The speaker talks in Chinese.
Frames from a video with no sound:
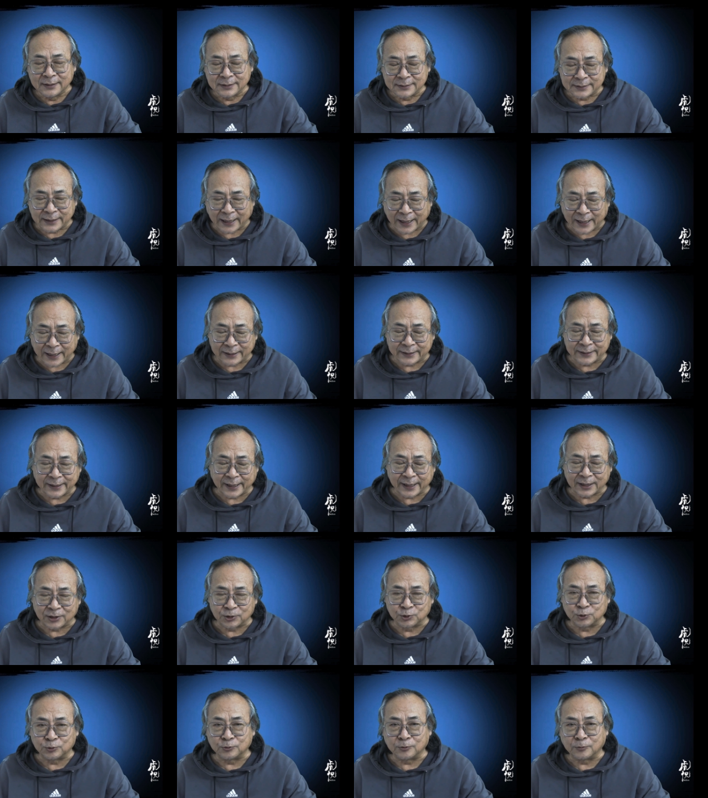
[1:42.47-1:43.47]
在这
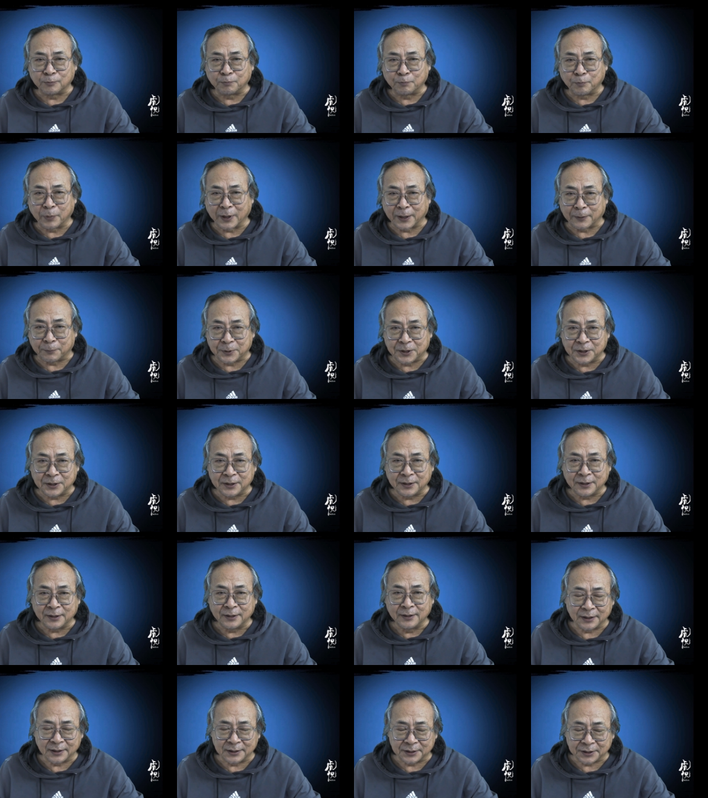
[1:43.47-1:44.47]
个书被
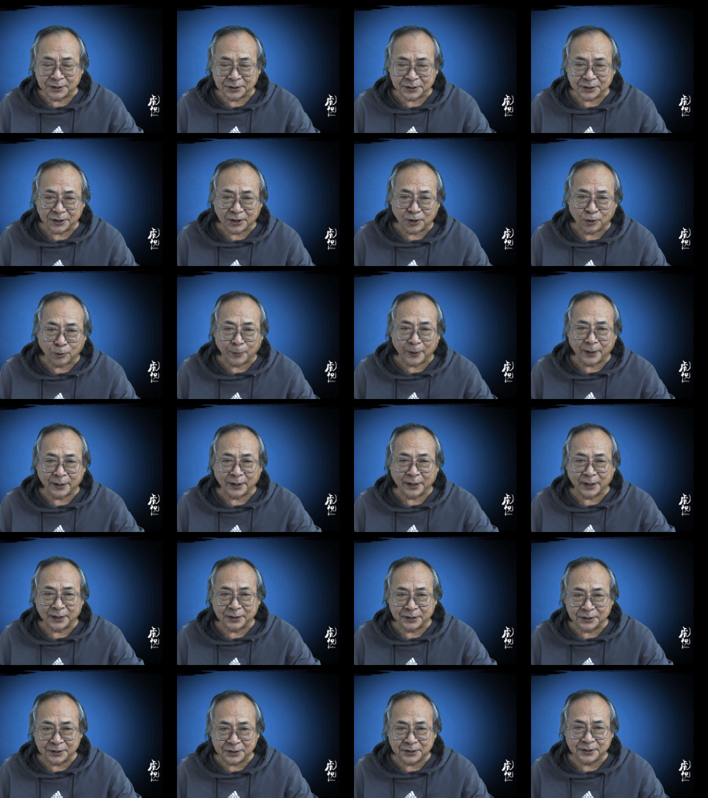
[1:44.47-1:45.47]
批，以及后边
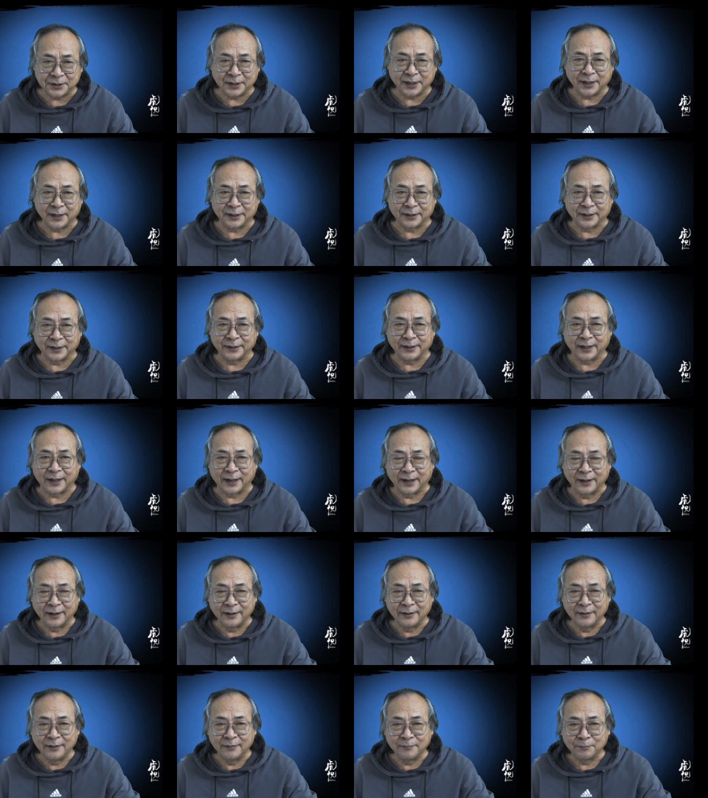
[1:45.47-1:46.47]
的一系列人呢，
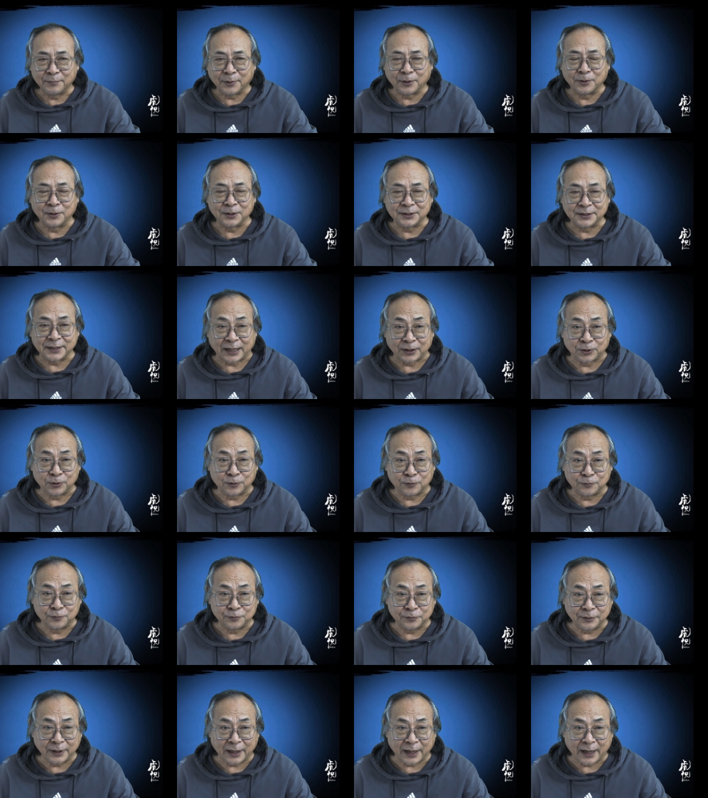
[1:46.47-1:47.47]
包括贾拓
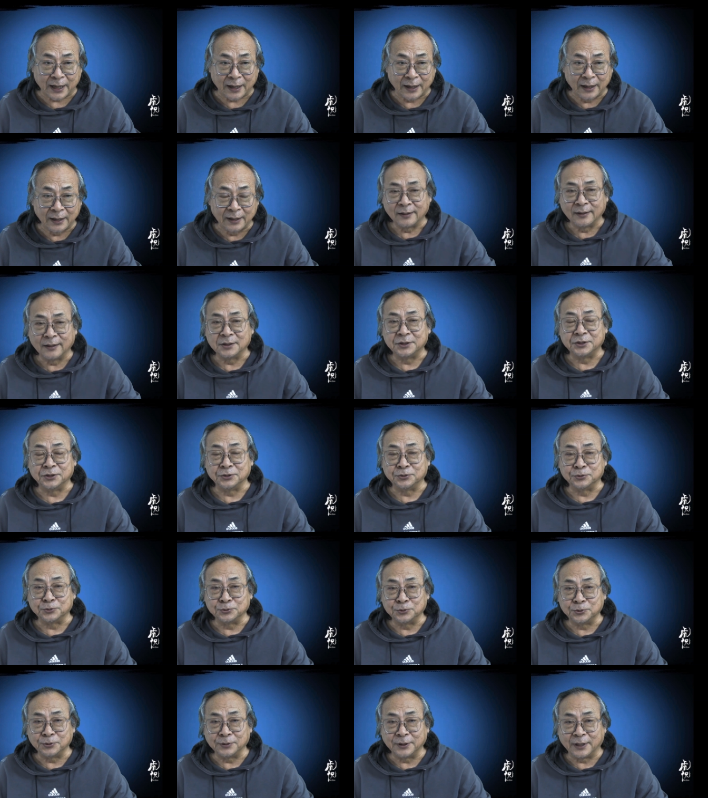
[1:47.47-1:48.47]
夫呀、习
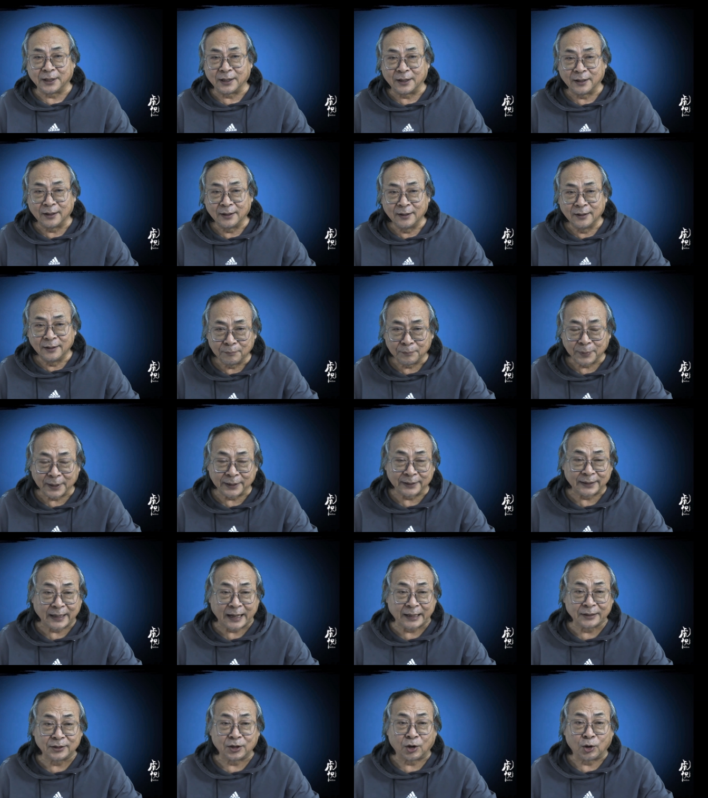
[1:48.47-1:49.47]
仲勋啊被
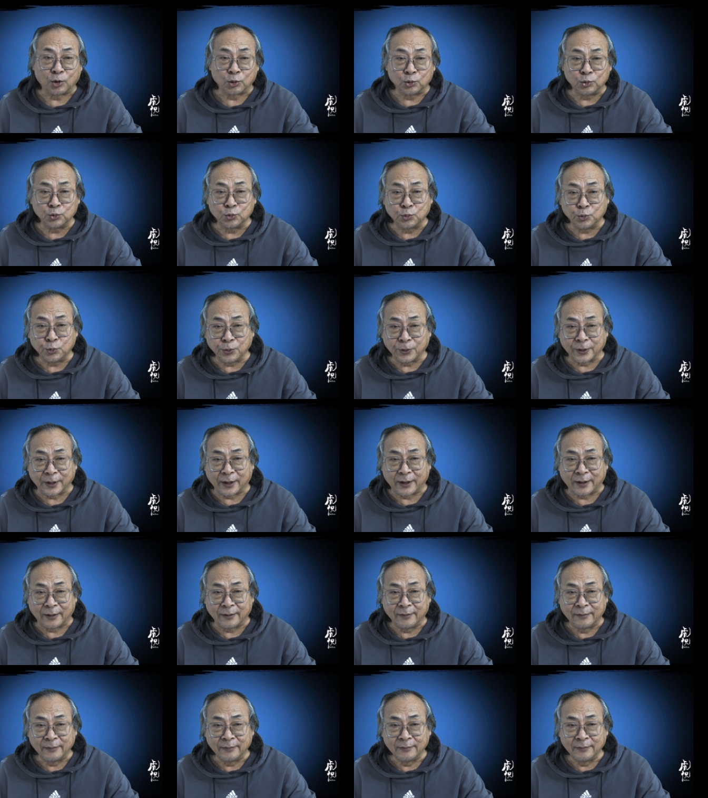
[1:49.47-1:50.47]
打倒入狱
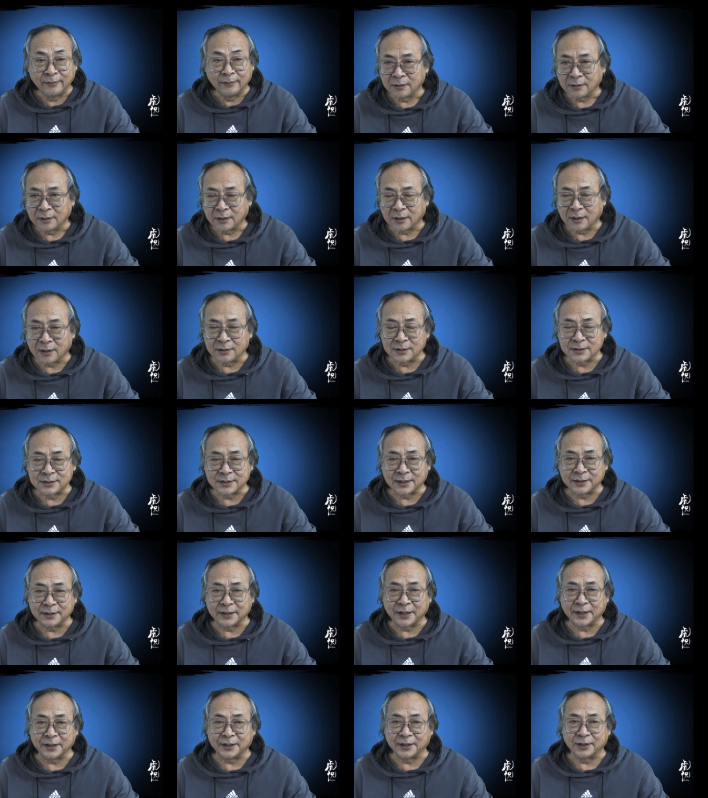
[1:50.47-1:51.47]
啊，二
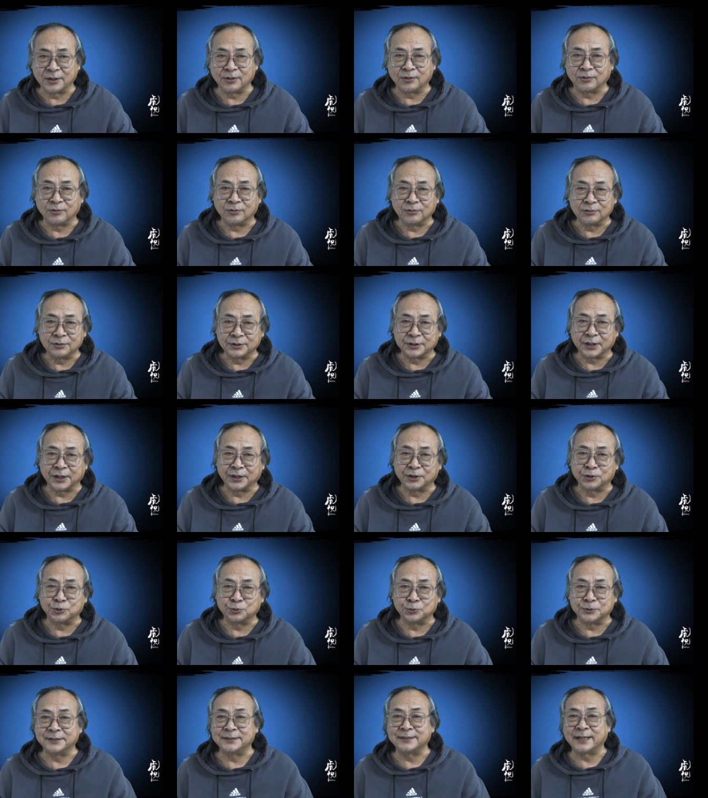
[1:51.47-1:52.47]
三年以后，这一
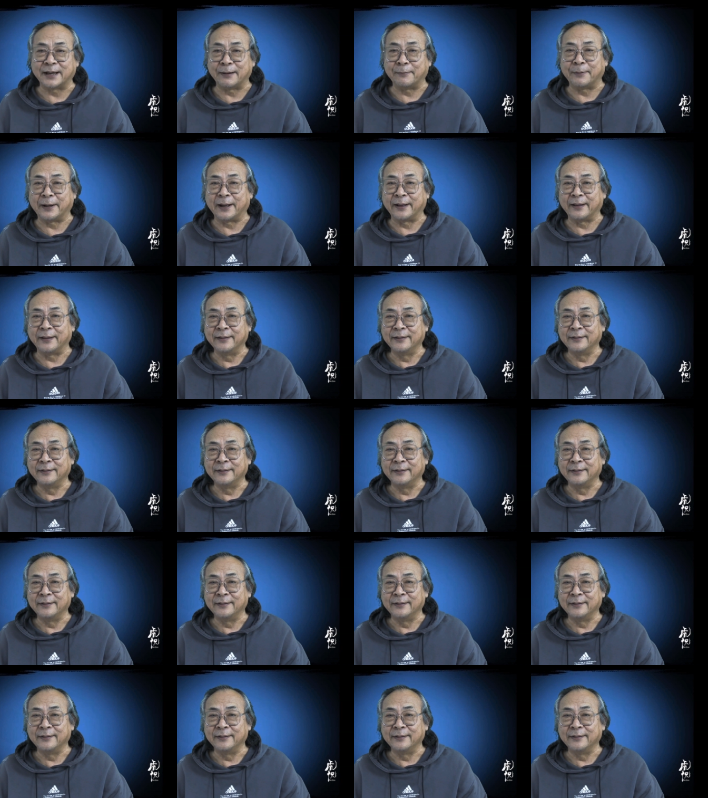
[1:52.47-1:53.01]
书再版，